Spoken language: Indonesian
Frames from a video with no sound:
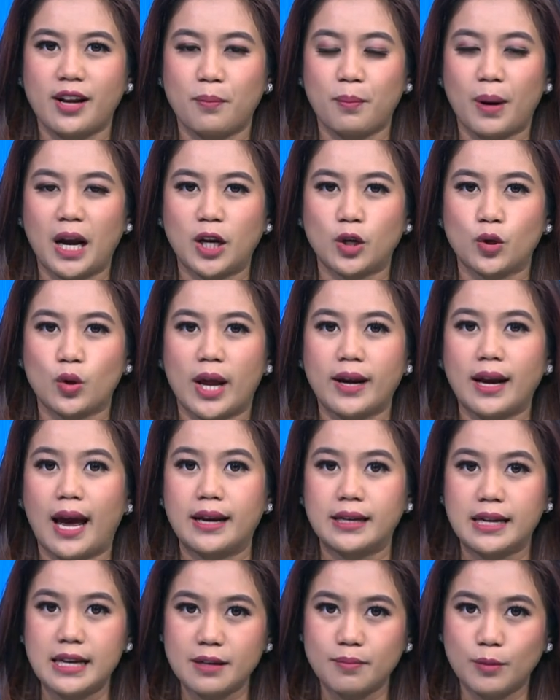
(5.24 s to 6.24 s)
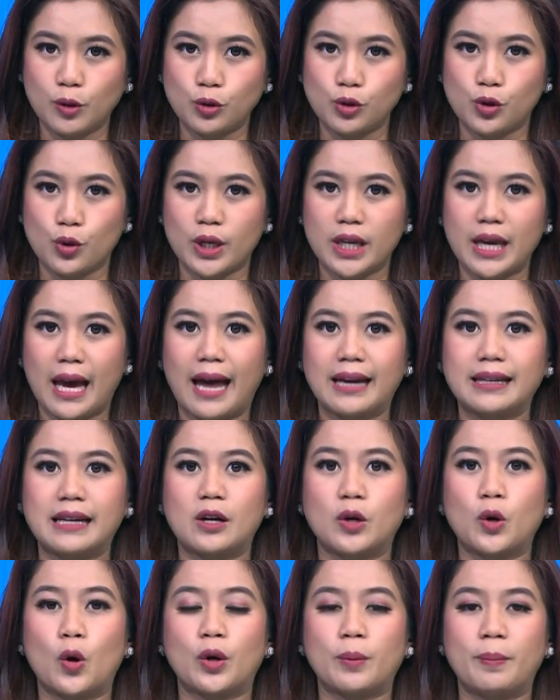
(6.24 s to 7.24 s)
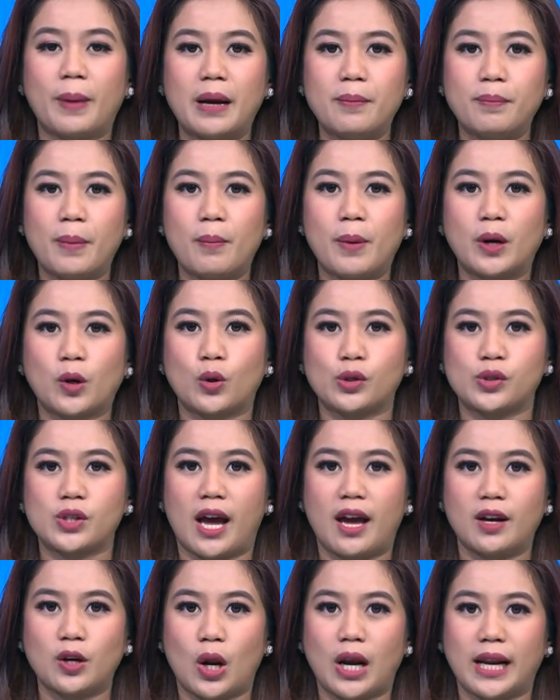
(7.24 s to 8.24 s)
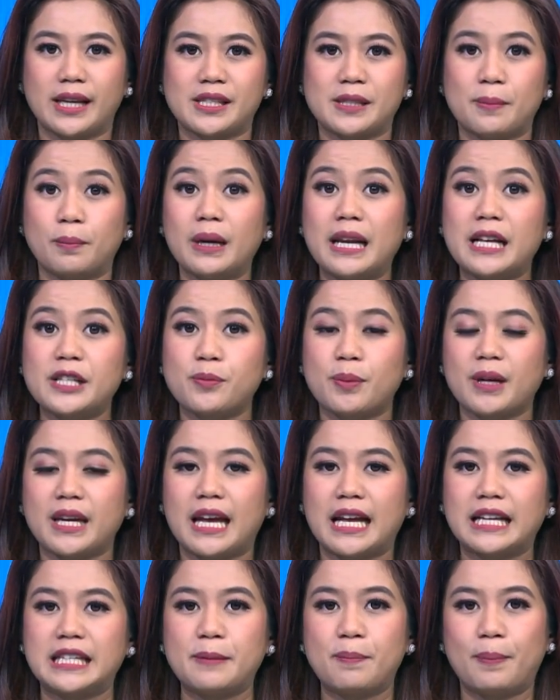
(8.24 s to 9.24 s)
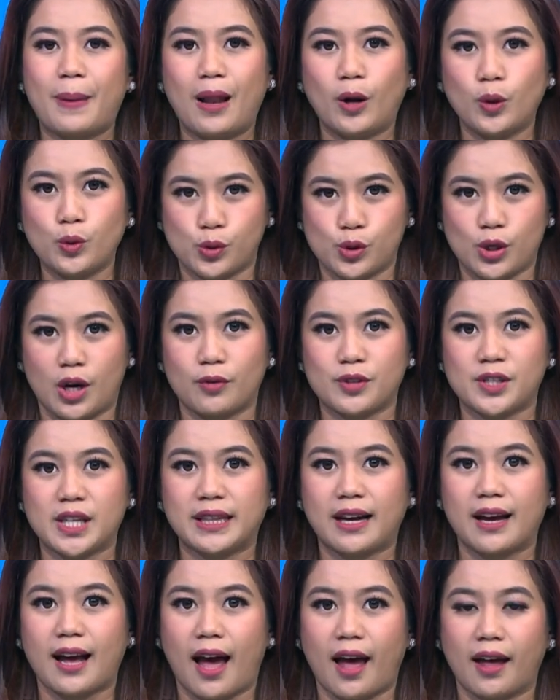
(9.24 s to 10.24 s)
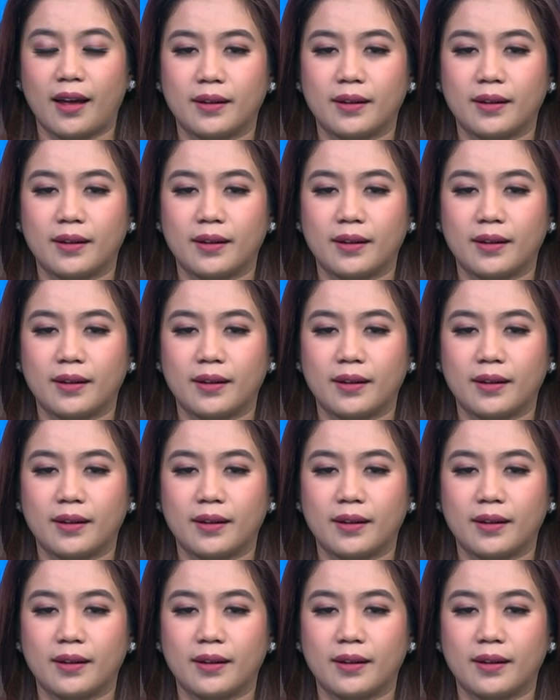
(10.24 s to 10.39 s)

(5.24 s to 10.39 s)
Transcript: dan Perlindungan Anak mengunjungi anak korban pemerkosaan oleh 11 pria di Palu, Sulawesi Tengah.